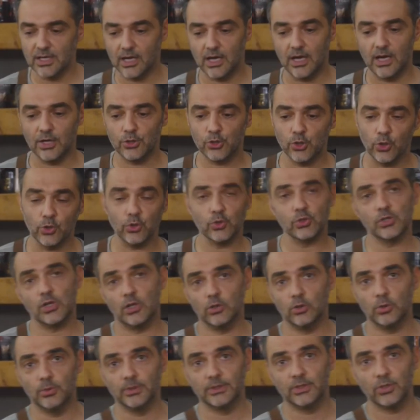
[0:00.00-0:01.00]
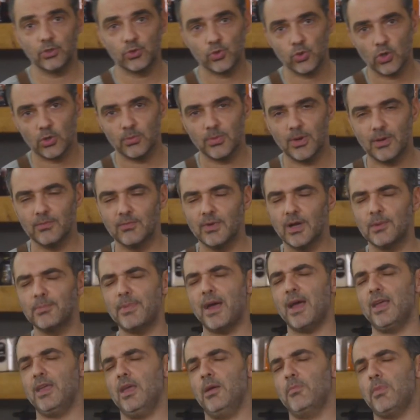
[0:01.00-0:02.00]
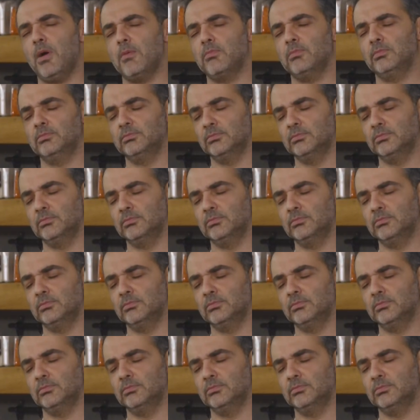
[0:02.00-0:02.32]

aa çok güzel domates çorban var ben yemem.